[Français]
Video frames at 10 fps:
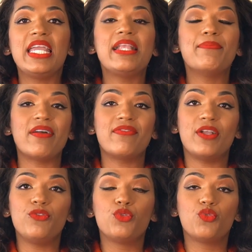Il m'a
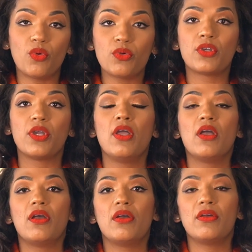fallu donc
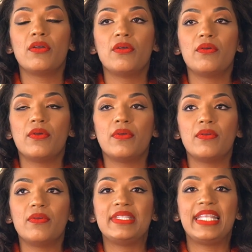euh,
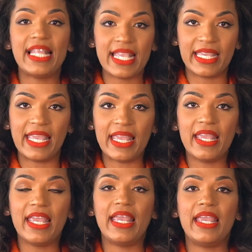euh,
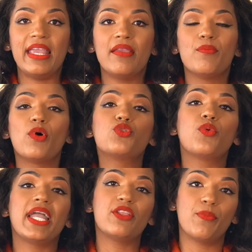déléguer et
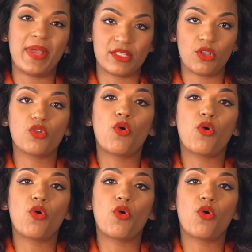m'entourer de personnes